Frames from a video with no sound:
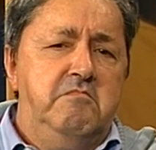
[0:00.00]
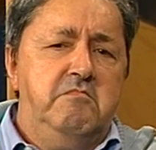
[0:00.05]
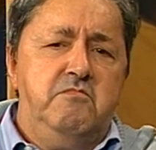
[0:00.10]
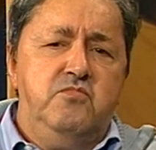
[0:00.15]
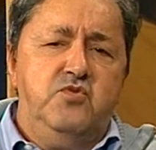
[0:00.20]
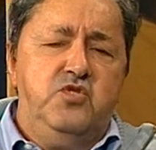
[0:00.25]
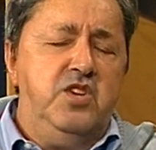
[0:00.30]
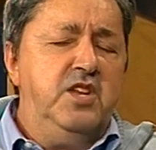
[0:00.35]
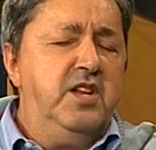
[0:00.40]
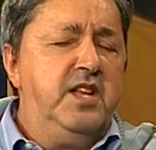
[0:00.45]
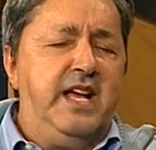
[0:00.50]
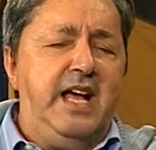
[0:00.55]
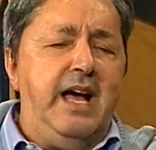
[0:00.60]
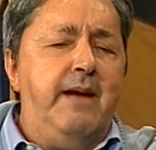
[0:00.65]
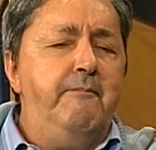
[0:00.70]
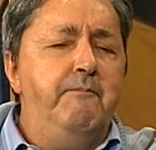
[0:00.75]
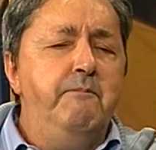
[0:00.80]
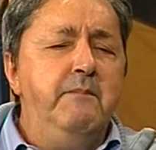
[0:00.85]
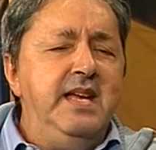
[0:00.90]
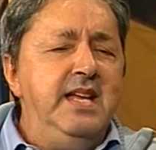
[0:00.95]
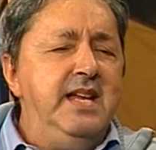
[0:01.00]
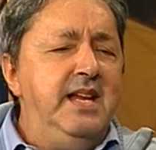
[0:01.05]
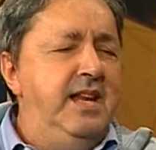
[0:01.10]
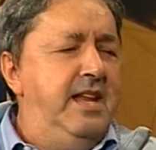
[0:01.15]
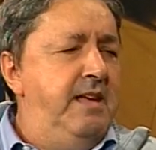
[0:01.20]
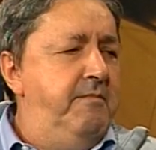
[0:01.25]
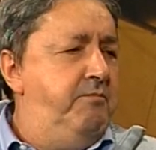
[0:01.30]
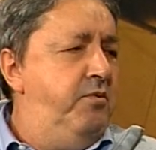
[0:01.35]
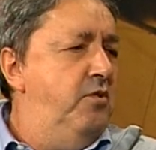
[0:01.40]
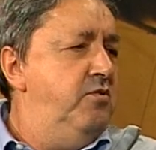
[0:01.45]
circa
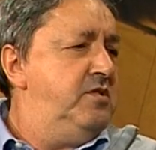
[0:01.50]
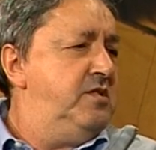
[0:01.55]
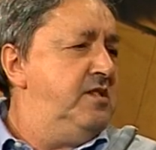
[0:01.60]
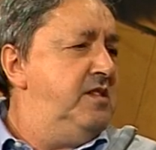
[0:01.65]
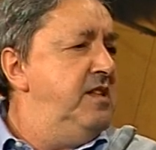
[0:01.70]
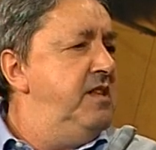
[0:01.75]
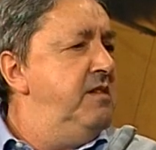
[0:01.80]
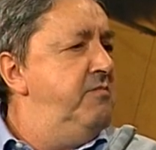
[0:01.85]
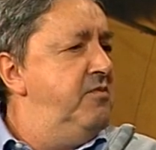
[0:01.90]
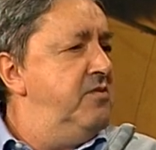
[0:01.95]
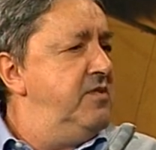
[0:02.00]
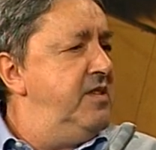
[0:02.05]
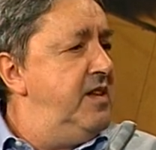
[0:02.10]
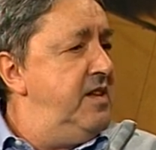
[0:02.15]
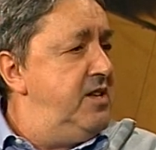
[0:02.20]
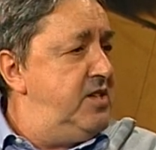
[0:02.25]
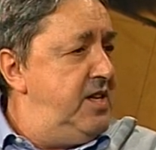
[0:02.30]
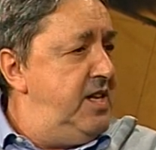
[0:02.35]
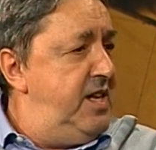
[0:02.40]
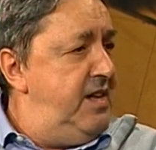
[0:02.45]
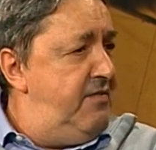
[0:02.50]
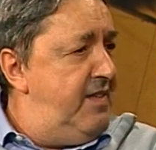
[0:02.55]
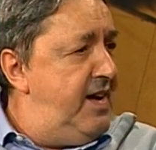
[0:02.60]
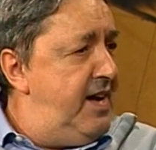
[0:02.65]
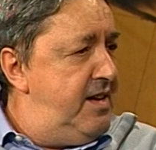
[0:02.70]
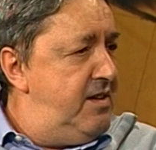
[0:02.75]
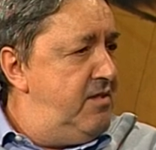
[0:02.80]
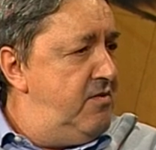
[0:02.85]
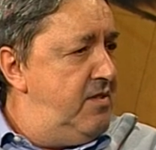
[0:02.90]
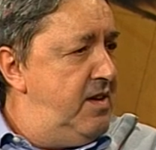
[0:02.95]
mille posti di potere se ne
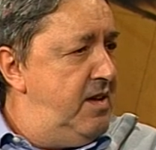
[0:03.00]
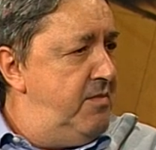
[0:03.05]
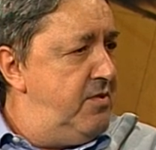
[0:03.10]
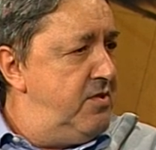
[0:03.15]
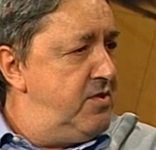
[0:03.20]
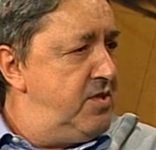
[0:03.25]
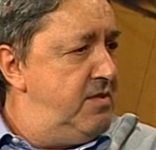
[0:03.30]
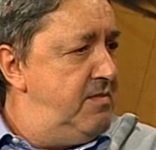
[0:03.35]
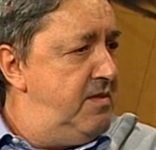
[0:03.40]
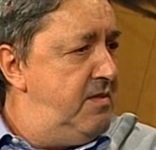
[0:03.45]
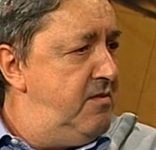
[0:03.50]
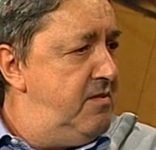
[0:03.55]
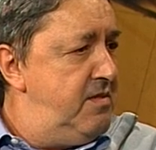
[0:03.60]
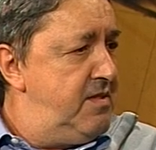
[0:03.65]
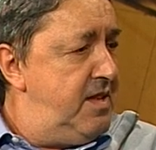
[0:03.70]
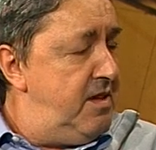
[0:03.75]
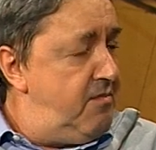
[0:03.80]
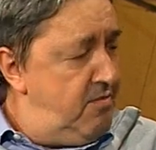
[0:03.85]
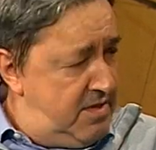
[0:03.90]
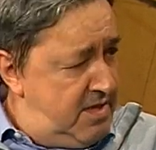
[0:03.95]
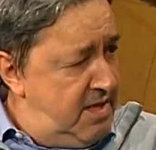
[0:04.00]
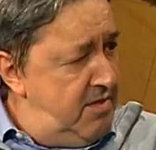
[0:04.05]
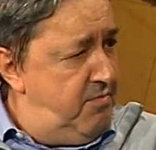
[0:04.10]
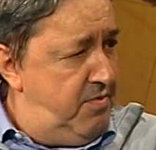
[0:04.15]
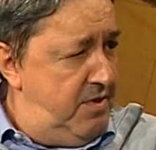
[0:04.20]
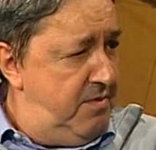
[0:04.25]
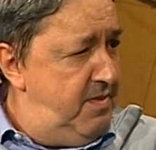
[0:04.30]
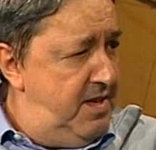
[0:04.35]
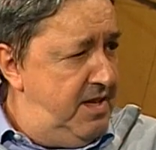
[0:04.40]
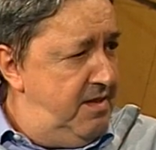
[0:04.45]
vanno la prossima volta e questo è un
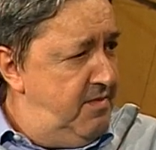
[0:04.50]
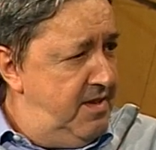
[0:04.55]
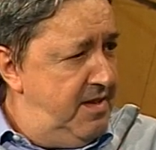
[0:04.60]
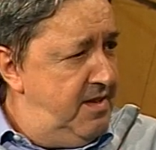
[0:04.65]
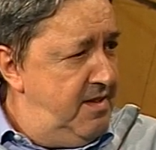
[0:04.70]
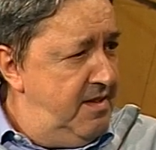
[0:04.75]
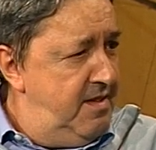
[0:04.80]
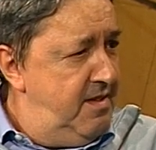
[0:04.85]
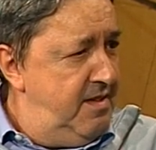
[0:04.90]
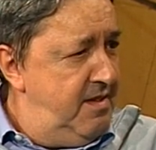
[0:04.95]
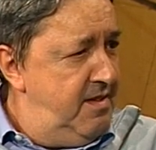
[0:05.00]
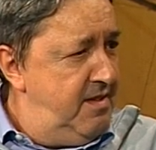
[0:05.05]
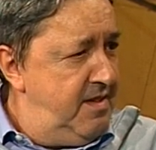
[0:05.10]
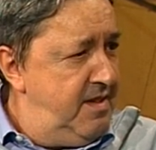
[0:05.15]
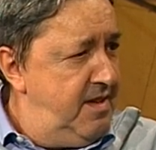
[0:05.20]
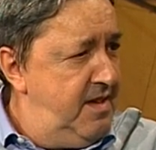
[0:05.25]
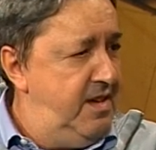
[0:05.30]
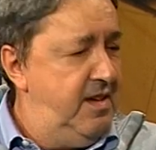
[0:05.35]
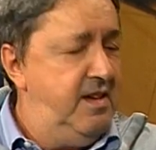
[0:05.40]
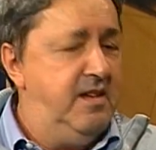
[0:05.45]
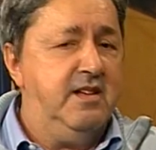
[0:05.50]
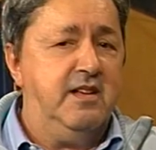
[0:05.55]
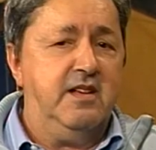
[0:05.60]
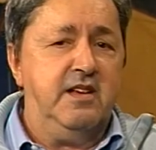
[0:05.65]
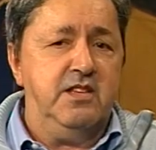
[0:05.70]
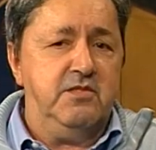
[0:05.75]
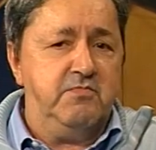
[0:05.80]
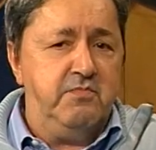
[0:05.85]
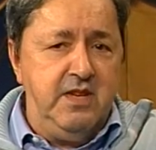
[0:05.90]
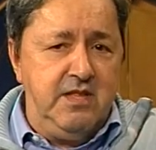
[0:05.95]
problema che
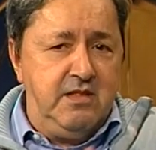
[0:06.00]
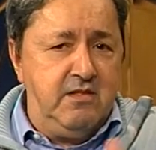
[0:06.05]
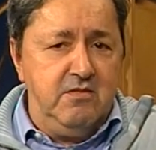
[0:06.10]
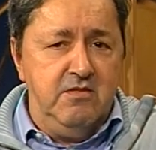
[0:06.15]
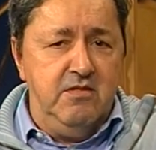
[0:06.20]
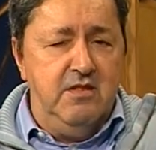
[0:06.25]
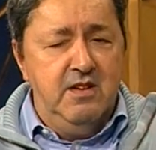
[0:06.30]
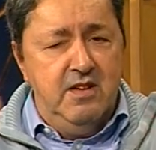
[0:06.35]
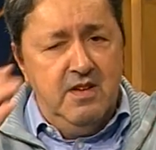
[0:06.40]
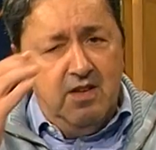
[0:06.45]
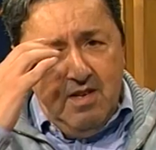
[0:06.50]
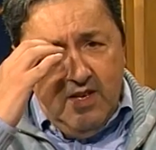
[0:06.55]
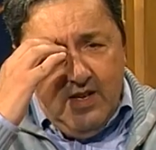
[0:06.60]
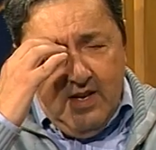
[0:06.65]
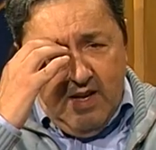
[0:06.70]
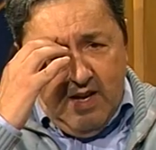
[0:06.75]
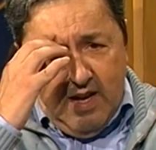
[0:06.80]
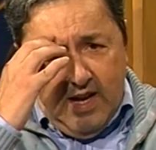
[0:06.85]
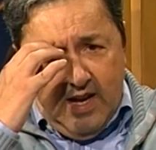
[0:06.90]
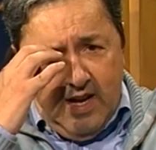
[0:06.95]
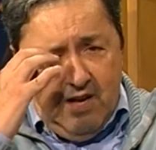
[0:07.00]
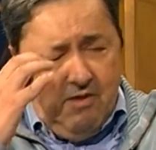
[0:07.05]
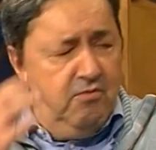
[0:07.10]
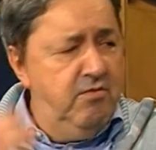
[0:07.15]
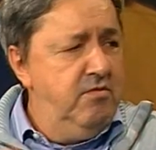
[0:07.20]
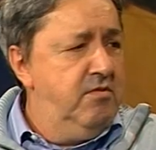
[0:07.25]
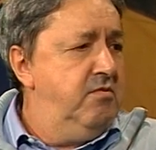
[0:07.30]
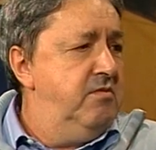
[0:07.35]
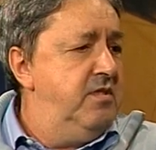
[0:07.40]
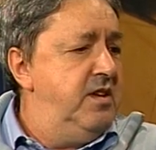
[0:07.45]
rispetto alla
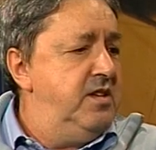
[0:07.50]
cultura